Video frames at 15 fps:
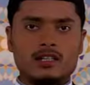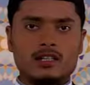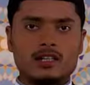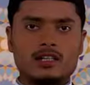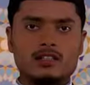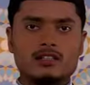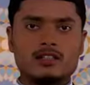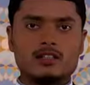
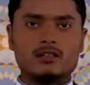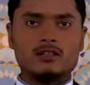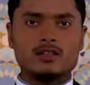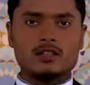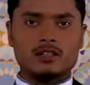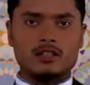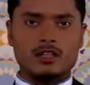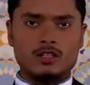लक़द रजी
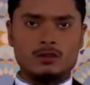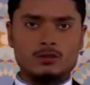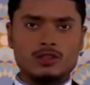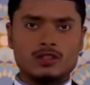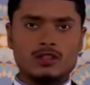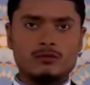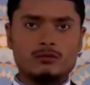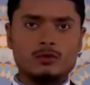
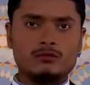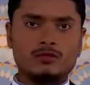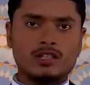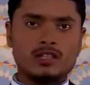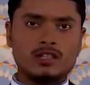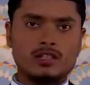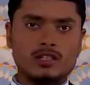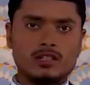अल्लामिन
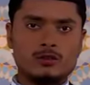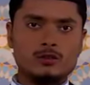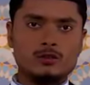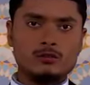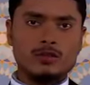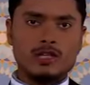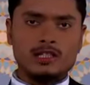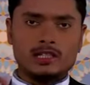
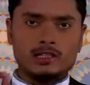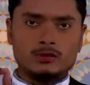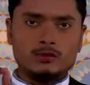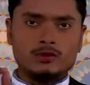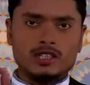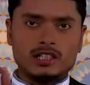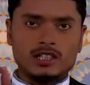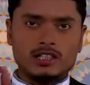
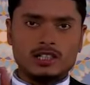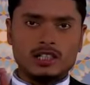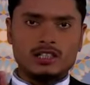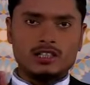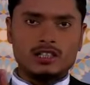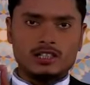इज़ुबाऊन तहत